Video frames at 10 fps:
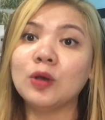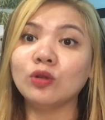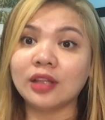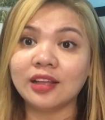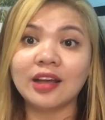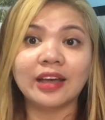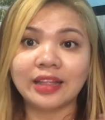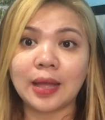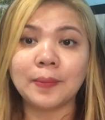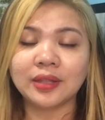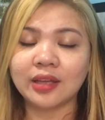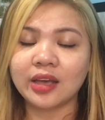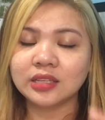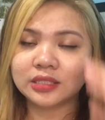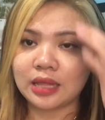ko talagang ginamit
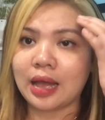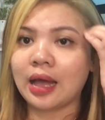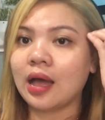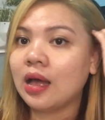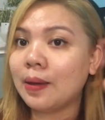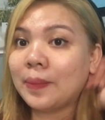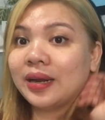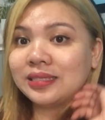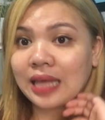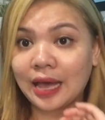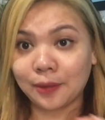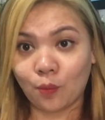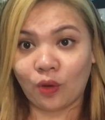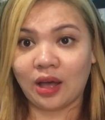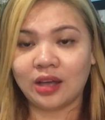guys na para sa aking
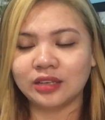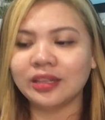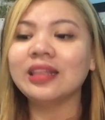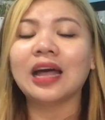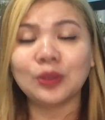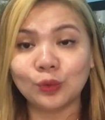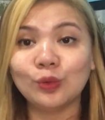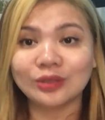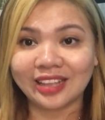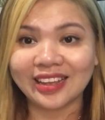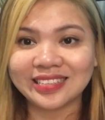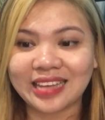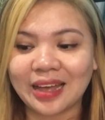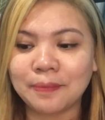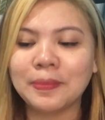mukha, na nakatulong talaga sa akin.